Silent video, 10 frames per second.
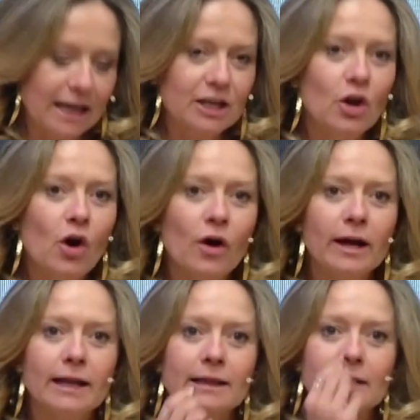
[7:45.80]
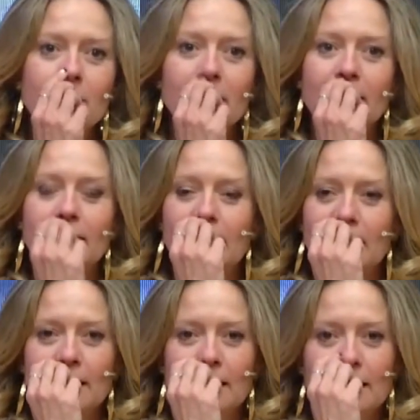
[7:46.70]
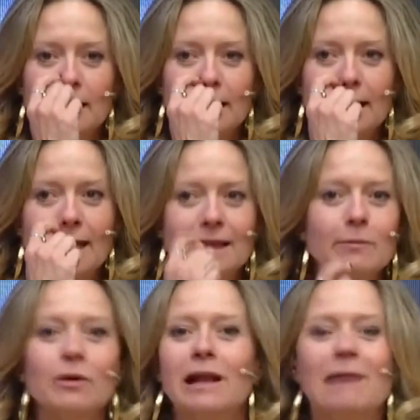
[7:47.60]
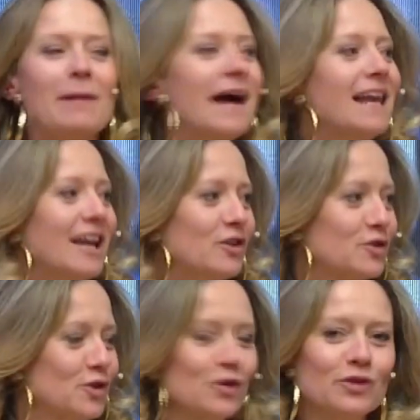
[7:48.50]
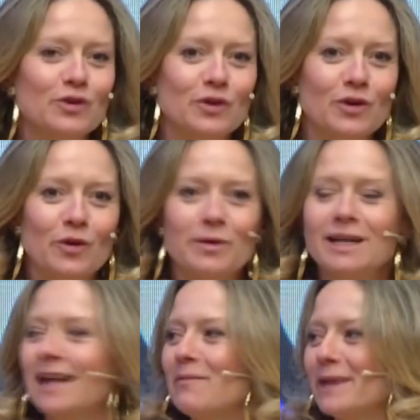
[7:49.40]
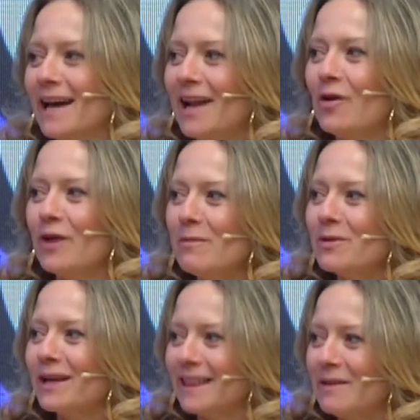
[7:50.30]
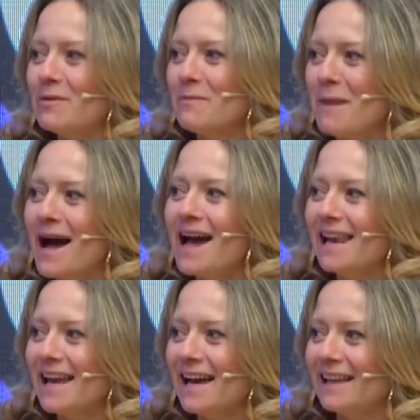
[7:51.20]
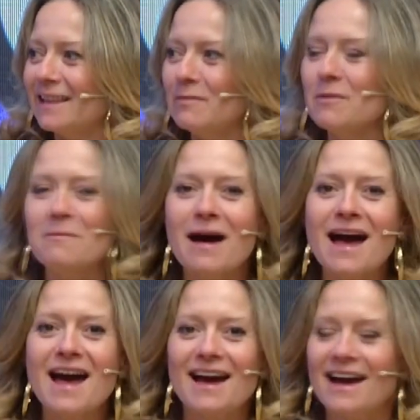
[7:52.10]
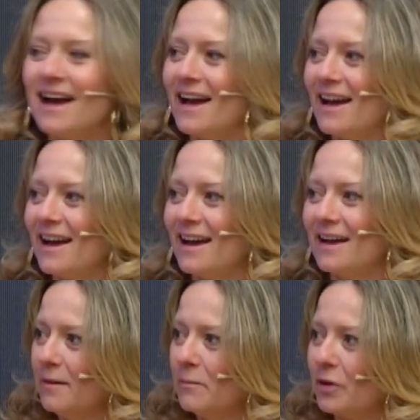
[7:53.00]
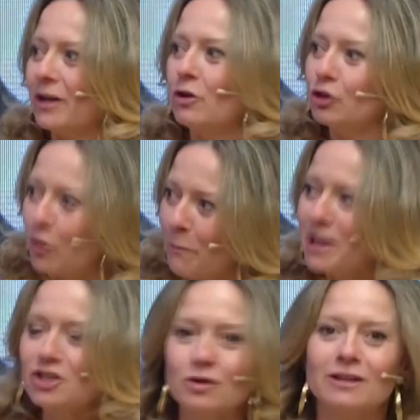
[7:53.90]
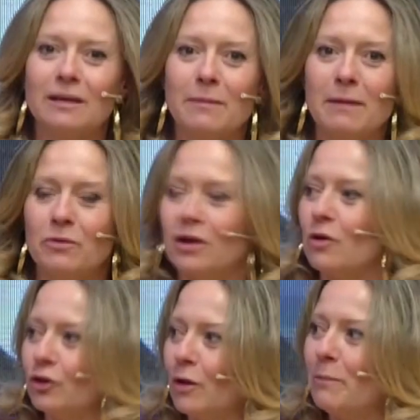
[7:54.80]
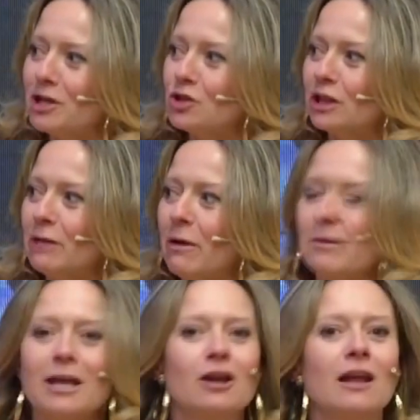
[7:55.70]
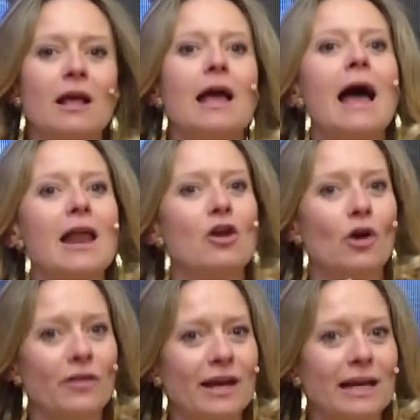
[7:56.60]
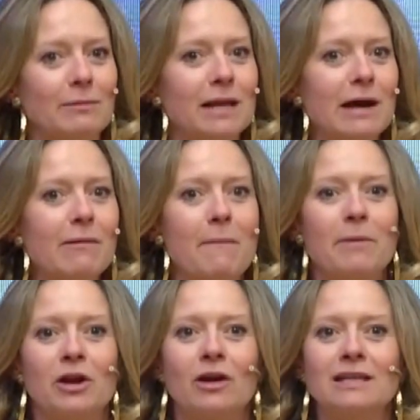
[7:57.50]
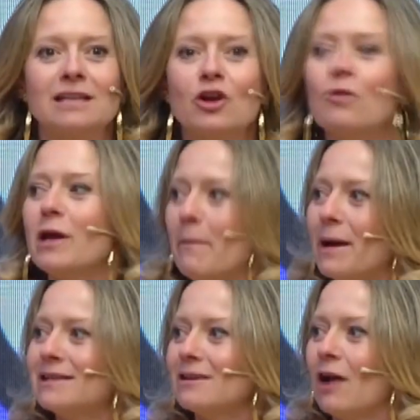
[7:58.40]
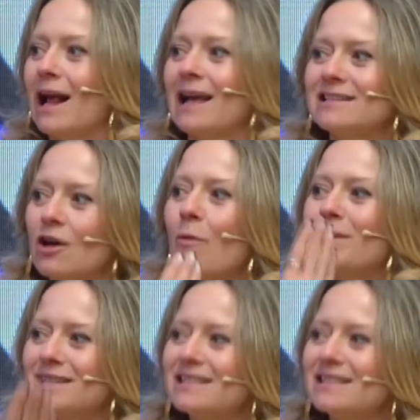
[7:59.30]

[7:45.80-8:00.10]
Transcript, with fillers: No, el tema es que, es que estamos en la mala nosotros, nos vienen a pegar ahora porque estamos en mala, estamos en baja porque nuestro peso está mal, porque cuando el peso estaba bien, que, nos discriminaban, pero quizá no hubiera alcanzado a pasar